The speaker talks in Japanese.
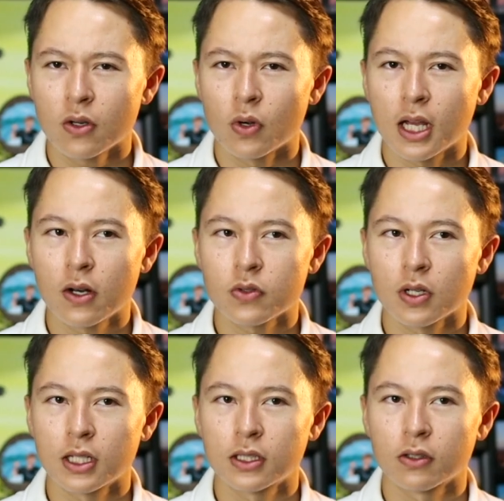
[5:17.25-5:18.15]
俺彼女が
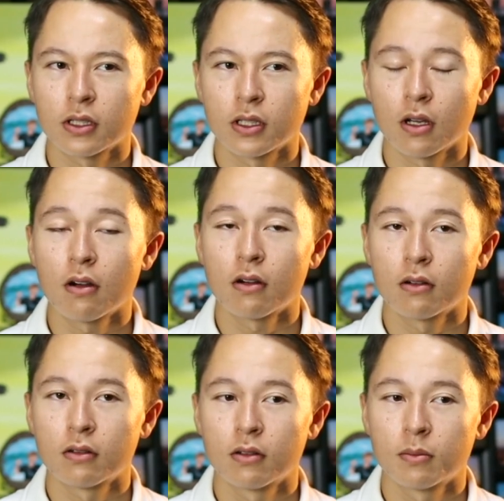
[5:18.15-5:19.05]
なった時に、お
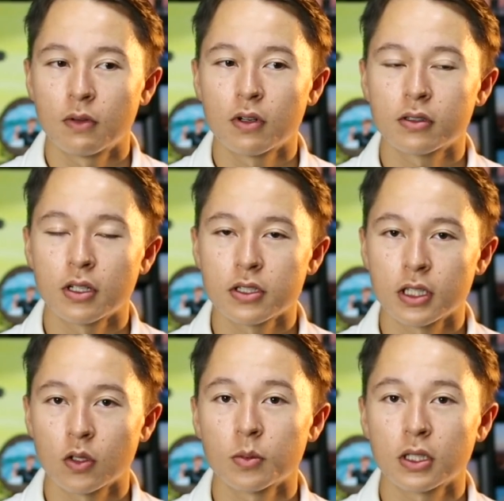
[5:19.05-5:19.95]
まあ、悪くないじゃん
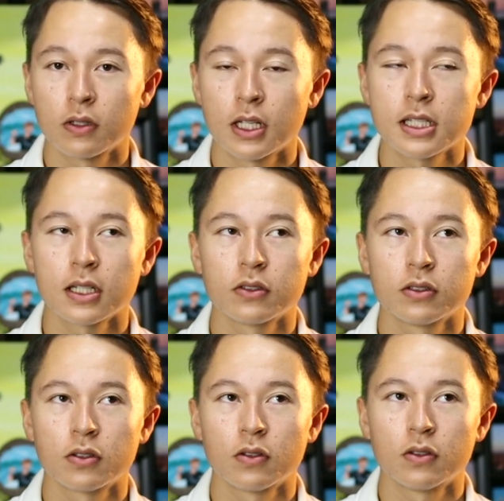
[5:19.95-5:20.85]
と思ったらなぜかとい
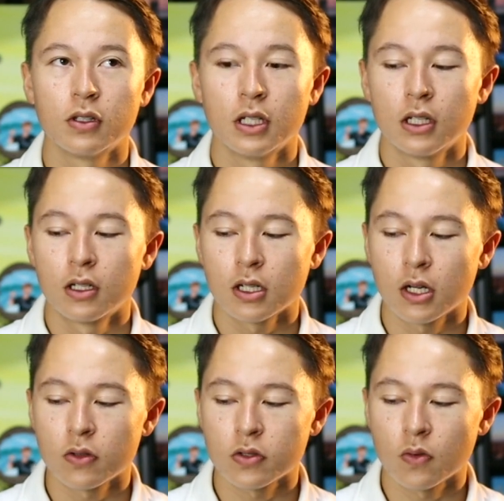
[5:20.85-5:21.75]
うと、
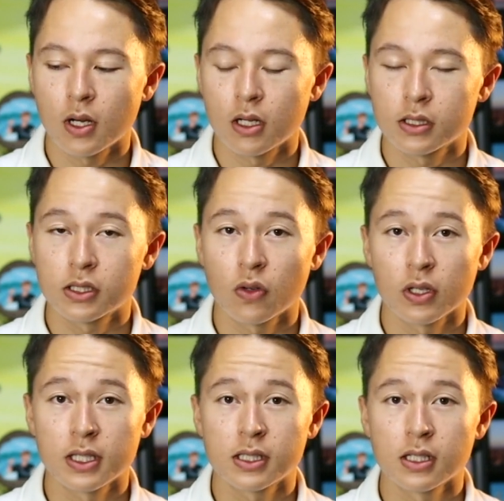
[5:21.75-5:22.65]
彼女はすごい
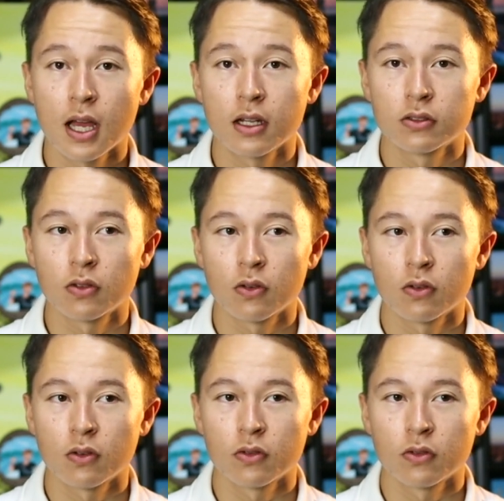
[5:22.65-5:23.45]
イスラエルと